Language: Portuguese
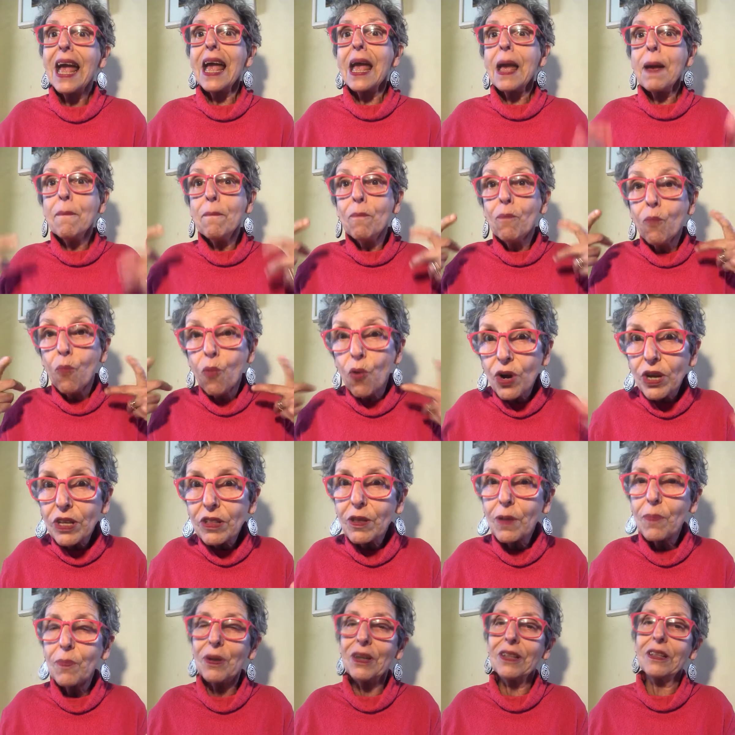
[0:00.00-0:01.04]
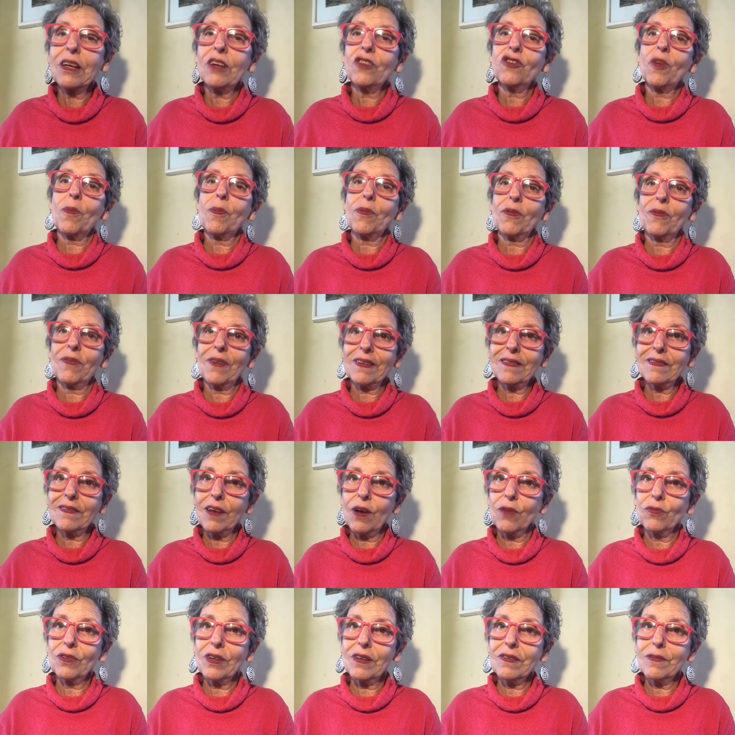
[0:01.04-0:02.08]
É muito importante a
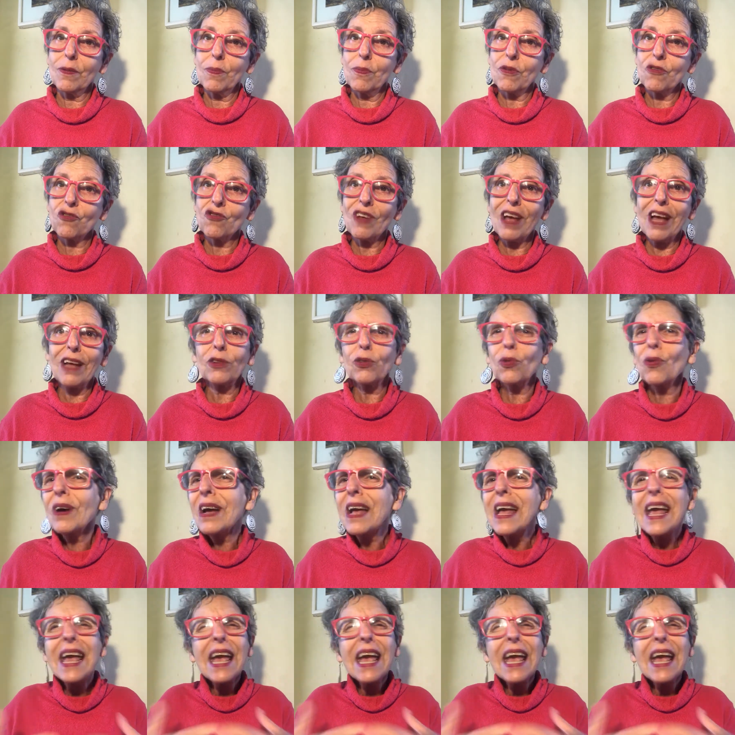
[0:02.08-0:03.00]
aprovação desse projeto,